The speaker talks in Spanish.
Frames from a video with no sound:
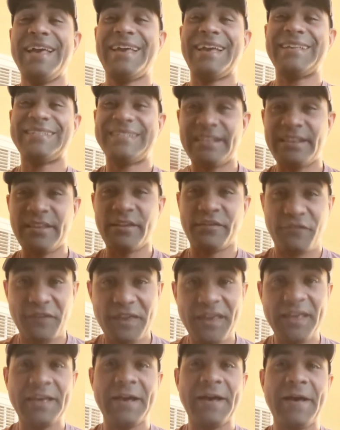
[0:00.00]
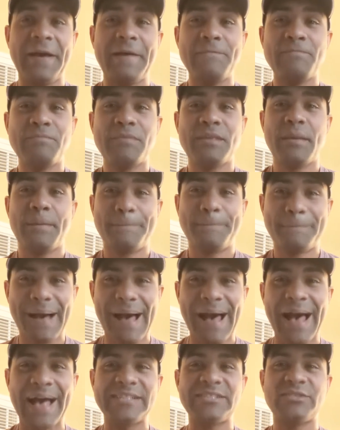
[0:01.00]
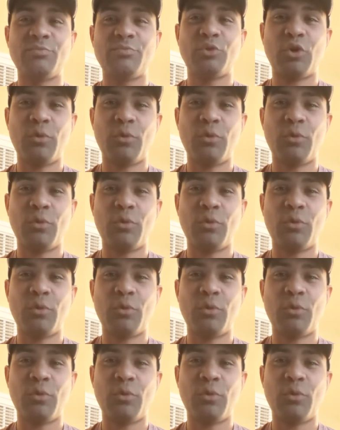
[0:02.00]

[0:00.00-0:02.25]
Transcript: que significa paz,